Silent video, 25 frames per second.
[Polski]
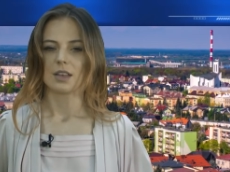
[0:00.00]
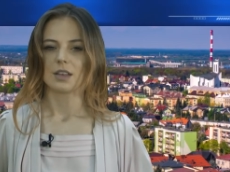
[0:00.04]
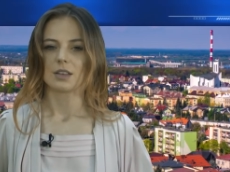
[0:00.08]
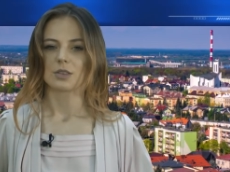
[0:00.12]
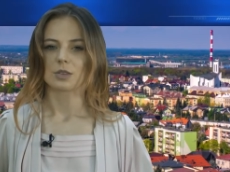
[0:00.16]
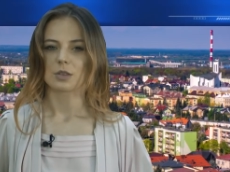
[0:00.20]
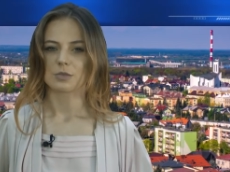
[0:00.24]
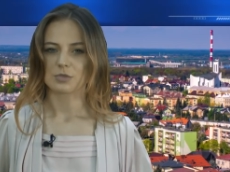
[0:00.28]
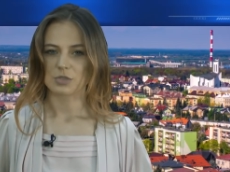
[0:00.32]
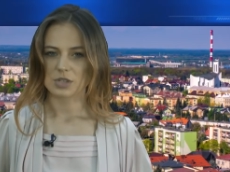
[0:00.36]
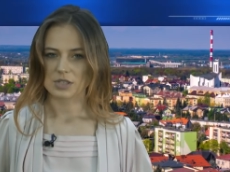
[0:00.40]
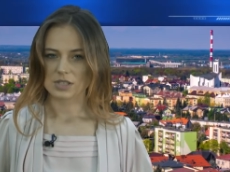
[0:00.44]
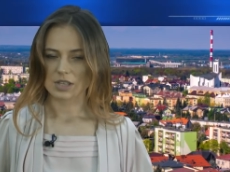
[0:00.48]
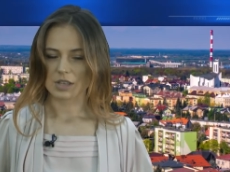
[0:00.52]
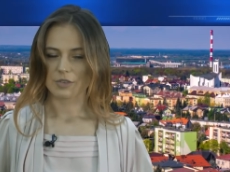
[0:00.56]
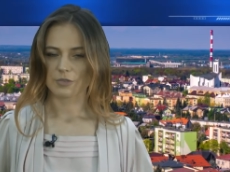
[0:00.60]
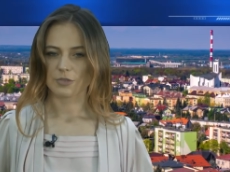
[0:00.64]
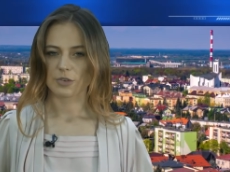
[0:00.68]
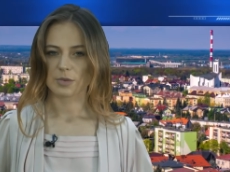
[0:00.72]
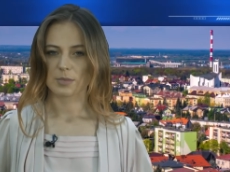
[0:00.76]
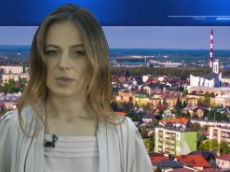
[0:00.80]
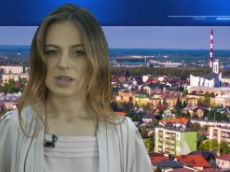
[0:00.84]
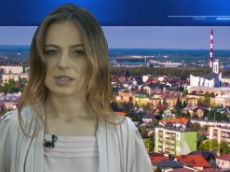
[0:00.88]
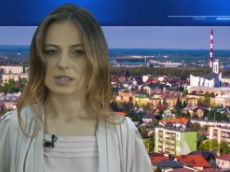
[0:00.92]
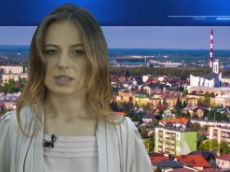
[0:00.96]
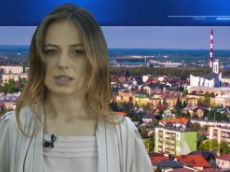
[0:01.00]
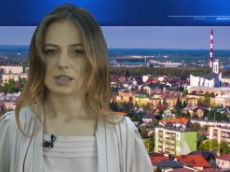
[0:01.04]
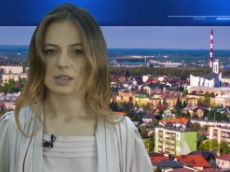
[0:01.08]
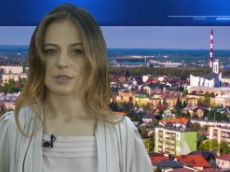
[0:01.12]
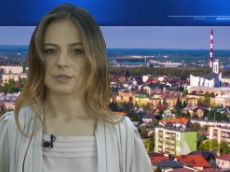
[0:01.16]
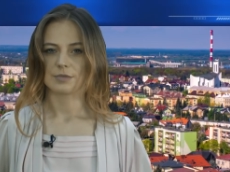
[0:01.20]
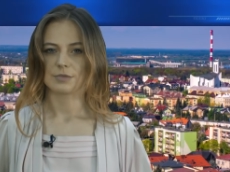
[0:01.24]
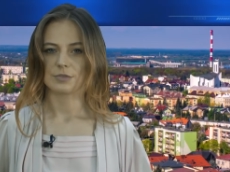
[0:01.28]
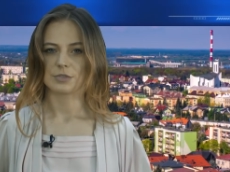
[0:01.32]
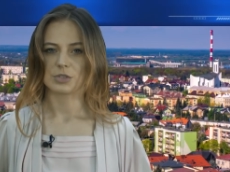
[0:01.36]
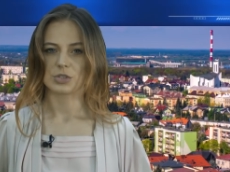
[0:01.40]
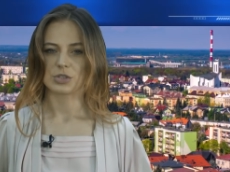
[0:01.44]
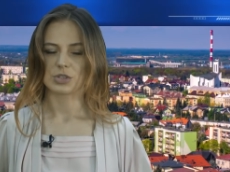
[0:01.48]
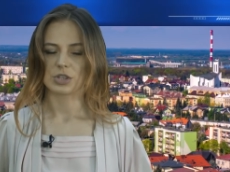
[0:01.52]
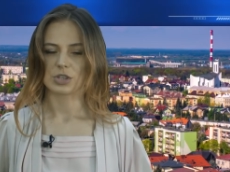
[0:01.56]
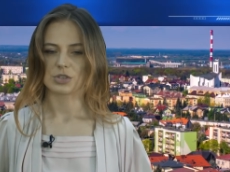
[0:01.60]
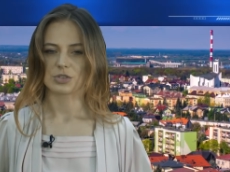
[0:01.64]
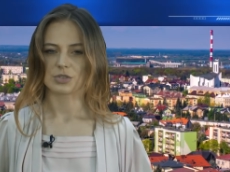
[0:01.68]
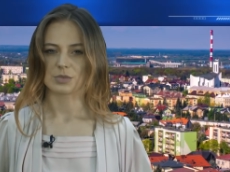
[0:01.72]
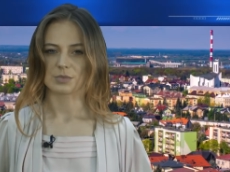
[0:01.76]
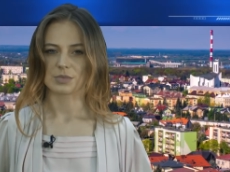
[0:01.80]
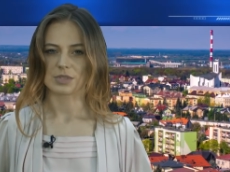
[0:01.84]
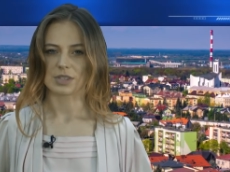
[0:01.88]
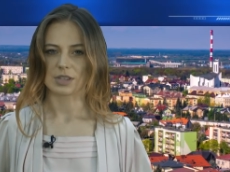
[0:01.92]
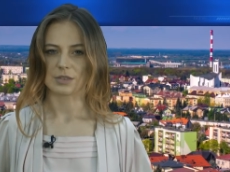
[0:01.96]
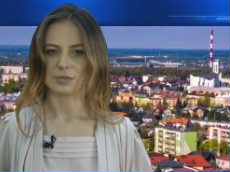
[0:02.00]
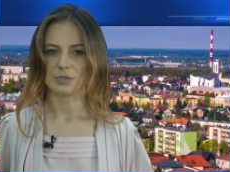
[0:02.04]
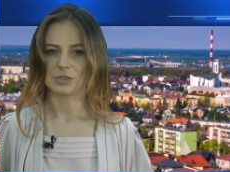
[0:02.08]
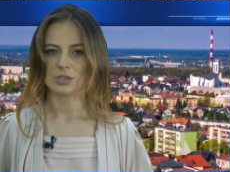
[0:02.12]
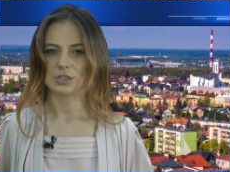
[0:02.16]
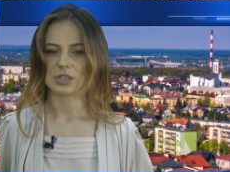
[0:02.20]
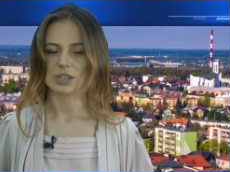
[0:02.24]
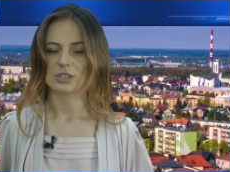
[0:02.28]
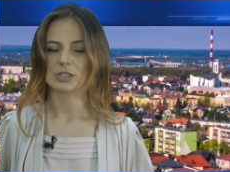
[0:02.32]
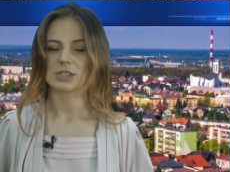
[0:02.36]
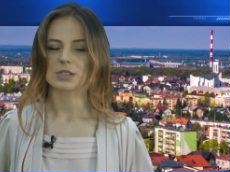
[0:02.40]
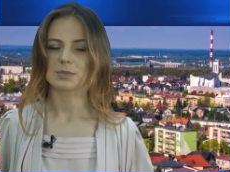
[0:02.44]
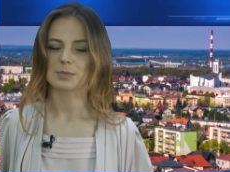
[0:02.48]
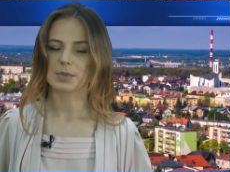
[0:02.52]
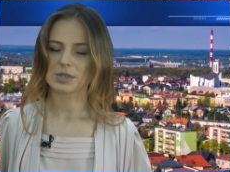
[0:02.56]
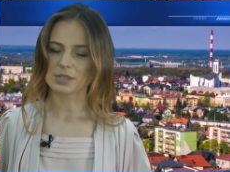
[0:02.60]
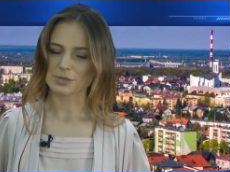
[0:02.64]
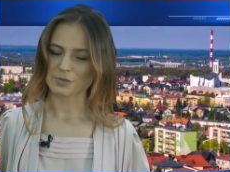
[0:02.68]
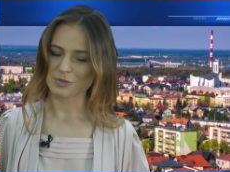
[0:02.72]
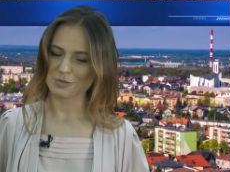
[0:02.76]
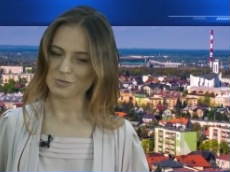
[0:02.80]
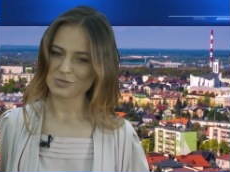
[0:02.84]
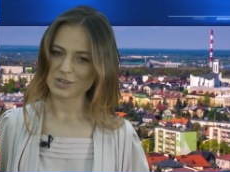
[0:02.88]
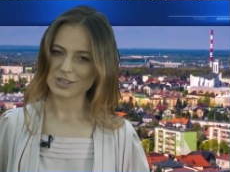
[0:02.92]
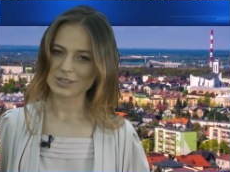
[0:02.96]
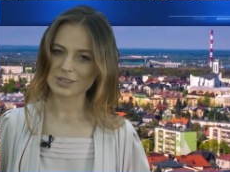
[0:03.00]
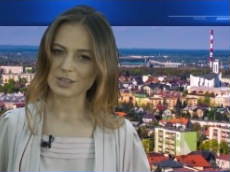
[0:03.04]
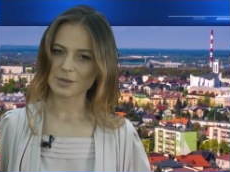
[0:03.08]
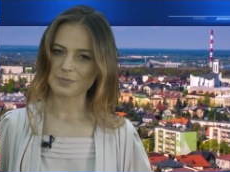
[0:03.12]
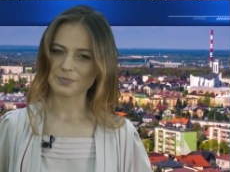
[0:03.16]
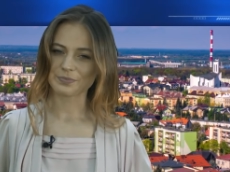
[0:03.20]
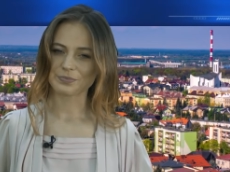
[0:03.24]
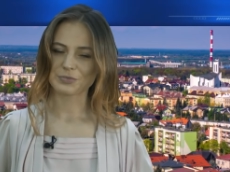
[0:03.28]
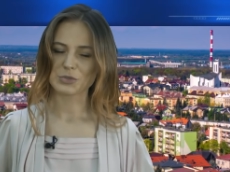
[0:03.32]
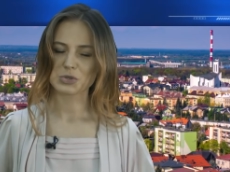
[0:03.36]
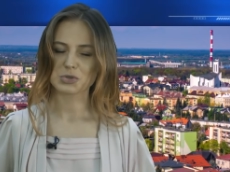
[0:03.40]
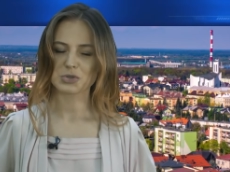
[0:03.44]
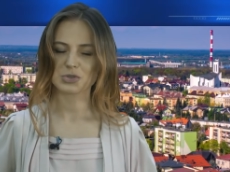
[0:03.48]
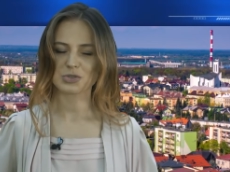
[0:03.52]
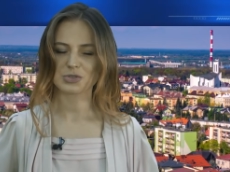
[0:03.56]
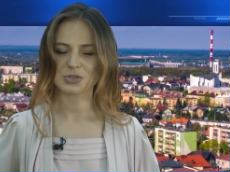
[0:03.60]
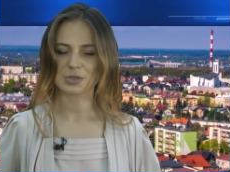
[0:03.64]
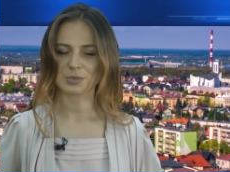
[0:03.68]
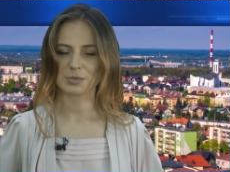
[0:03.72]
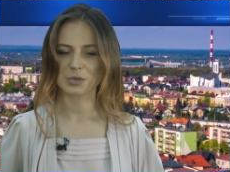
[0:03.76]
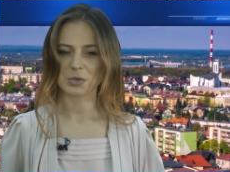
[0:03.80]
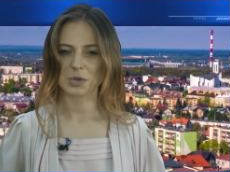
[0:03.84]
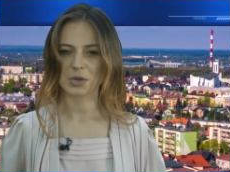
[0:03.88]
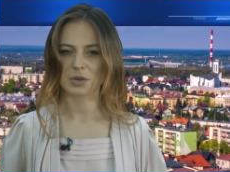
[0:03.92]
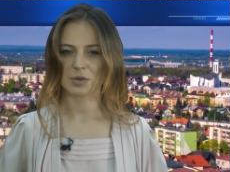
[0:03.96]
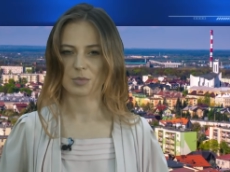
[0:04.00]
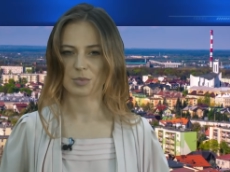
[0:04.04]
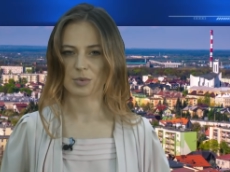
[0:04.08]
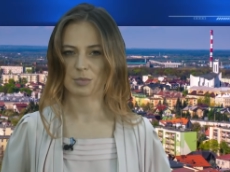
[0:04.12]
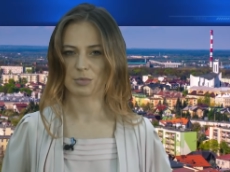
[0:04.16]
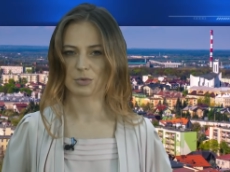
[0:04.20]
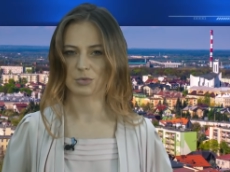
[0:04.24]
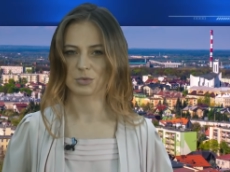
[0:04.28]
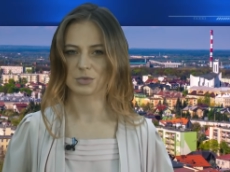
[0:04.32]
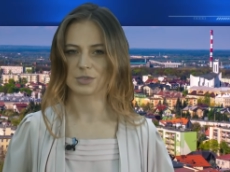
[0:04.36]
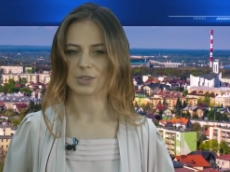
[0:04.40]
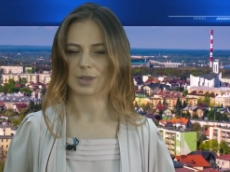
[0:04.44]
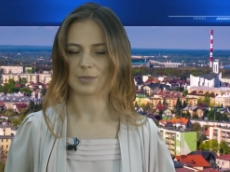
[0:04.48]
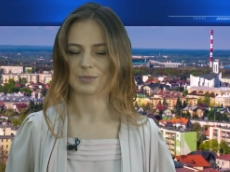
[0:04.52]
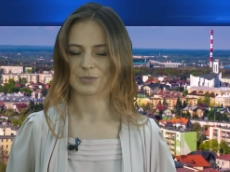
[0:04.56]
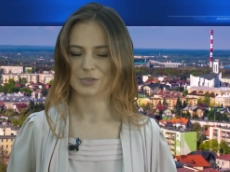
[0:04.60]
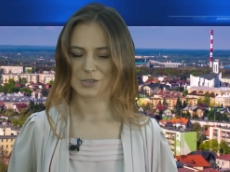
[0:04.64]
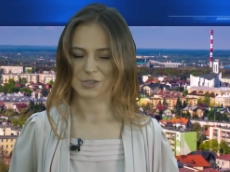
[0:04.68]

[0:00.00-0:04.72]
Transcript: To wszystkie informacje w dzisiejszym serwisie. Ja się z Państwem żegnam. Życzę miłego popołudnia.